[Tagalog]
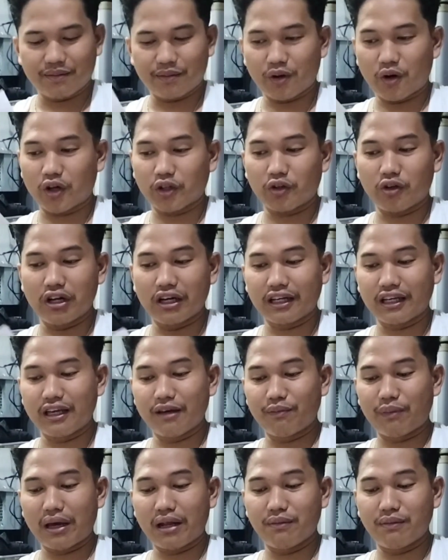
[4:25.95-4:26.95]
Pero ato lang
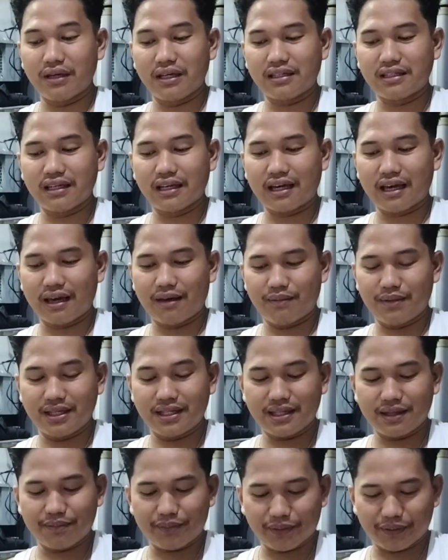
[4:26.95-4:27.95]
gi LBC kay
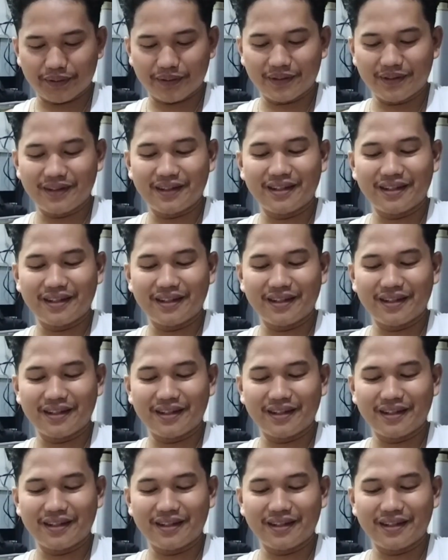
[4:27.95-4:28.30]
BC Food.